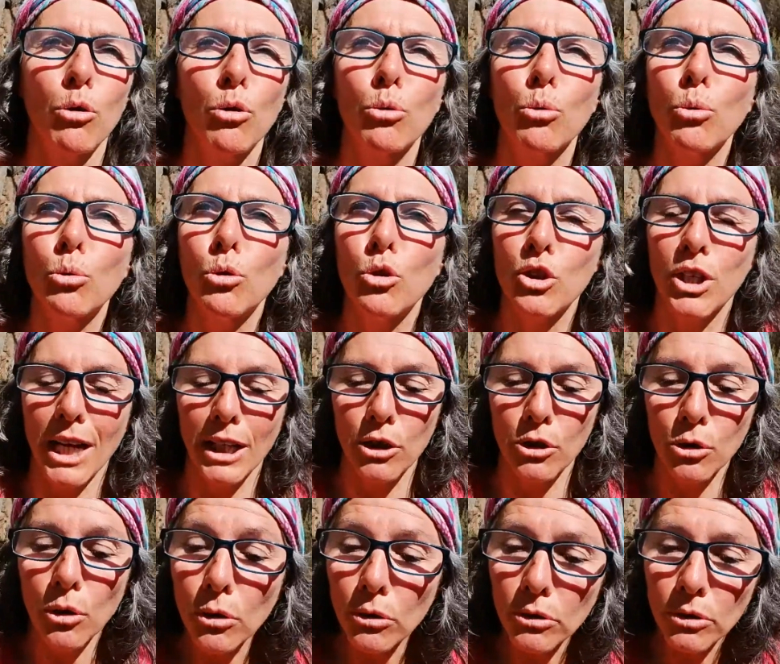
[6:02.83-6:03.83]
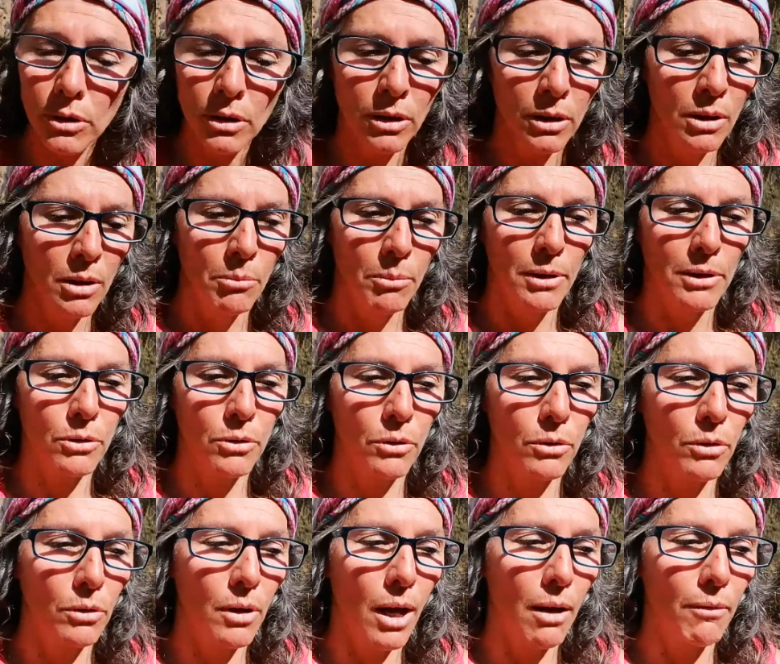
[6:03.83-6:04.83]
le goût de chaque chose. Parce
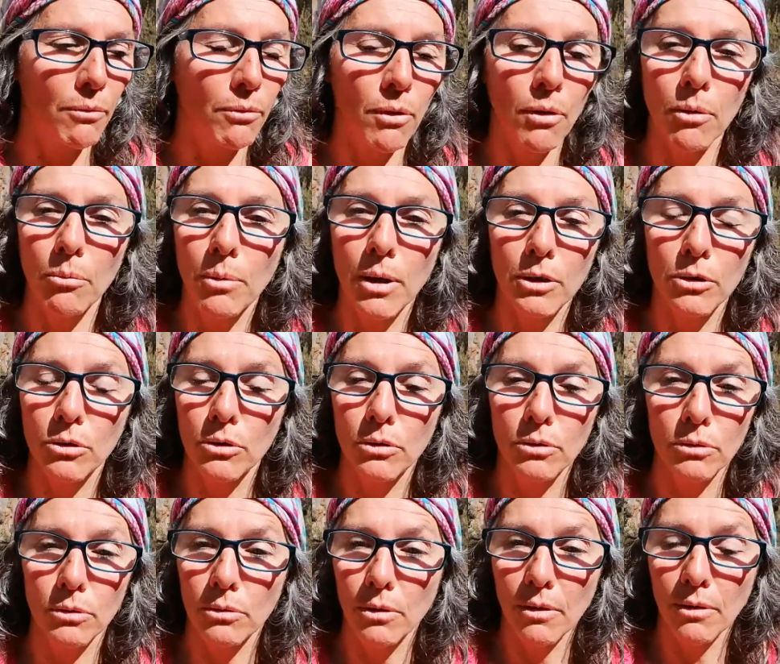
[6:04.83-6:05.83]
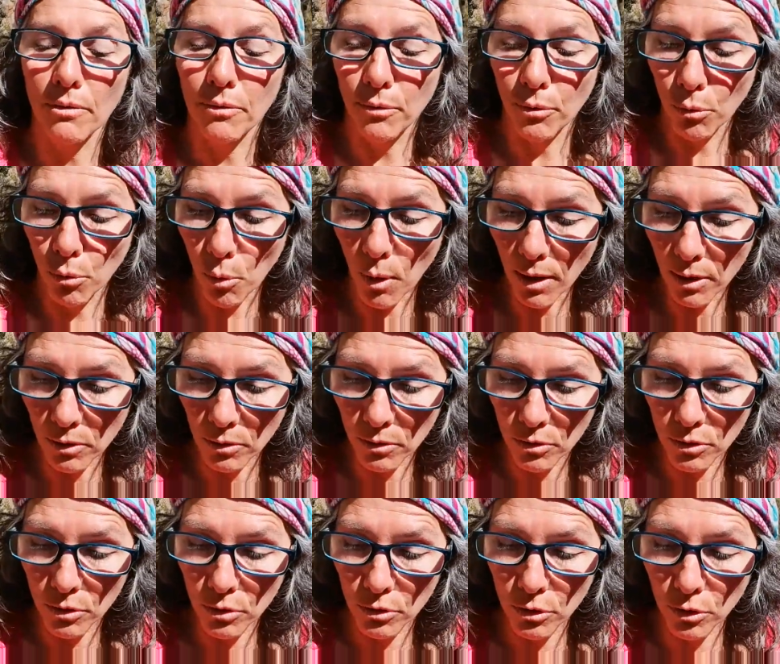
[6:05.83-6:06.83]
qu'avant, il bah, faut croire que
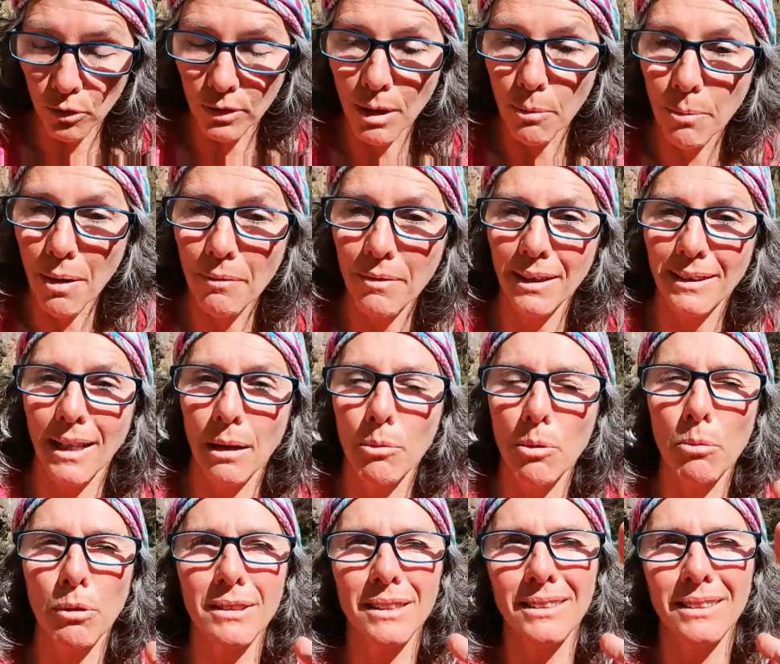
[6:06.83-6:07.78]
je ne sentais pas véritablement.